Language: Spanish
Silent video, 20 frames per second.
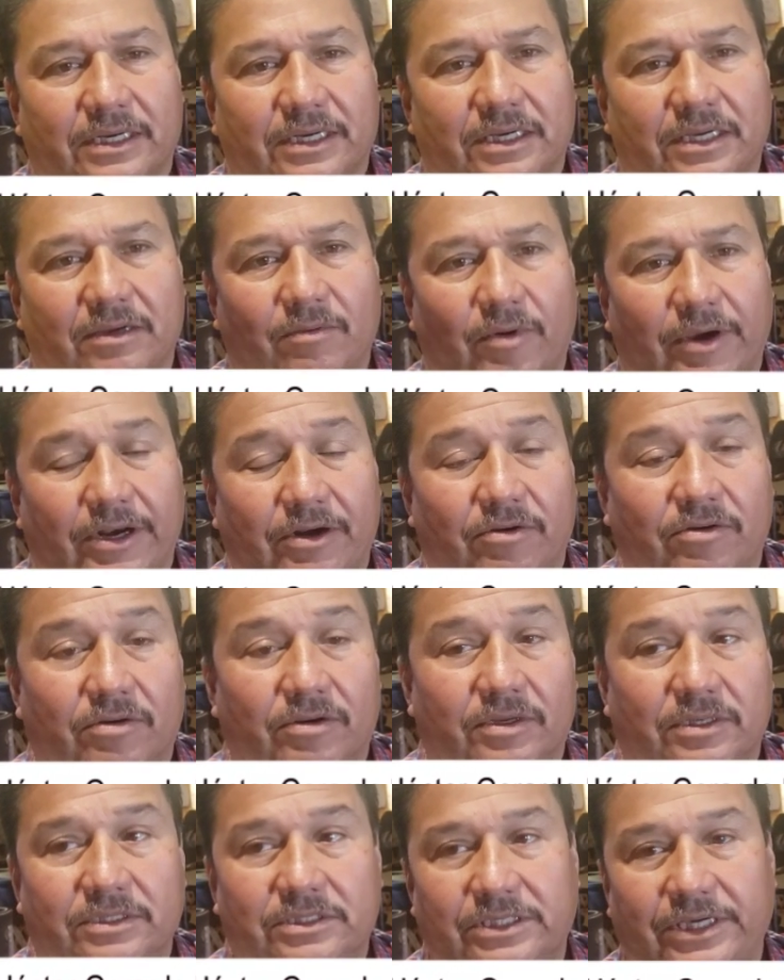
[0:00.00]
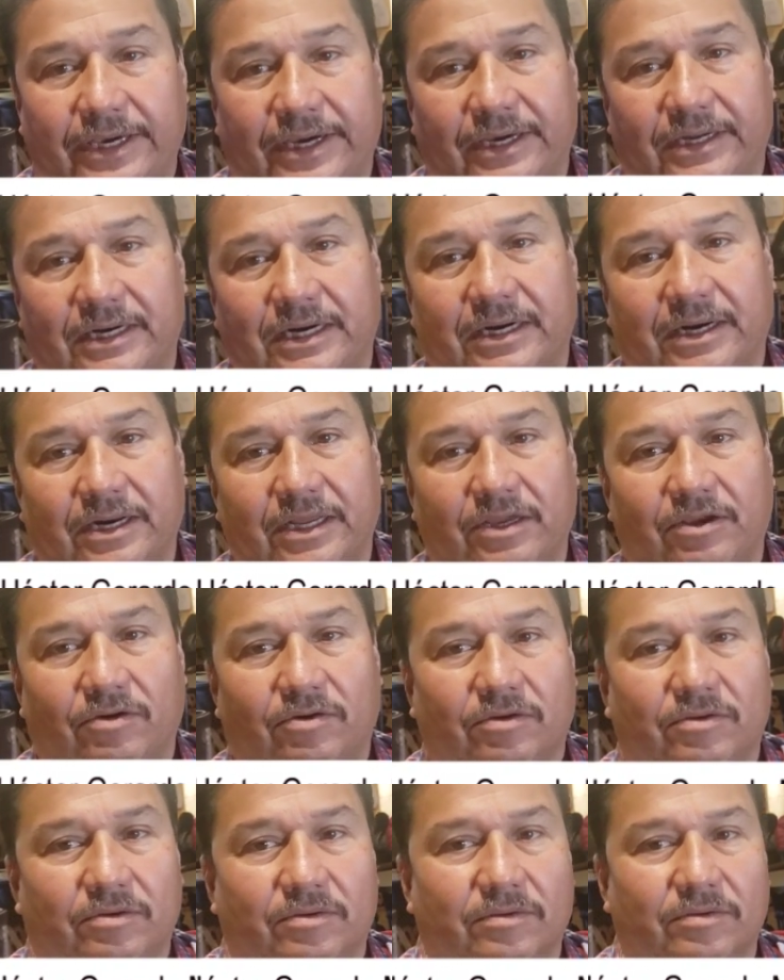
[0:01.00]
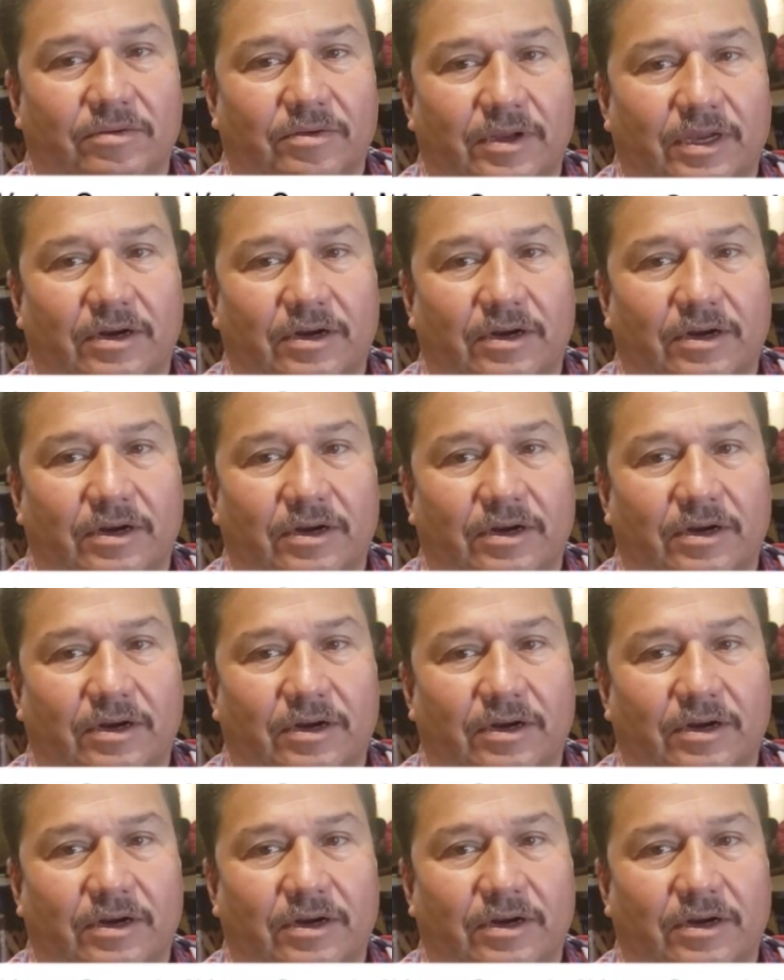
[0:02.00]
Y bueno, llegan al río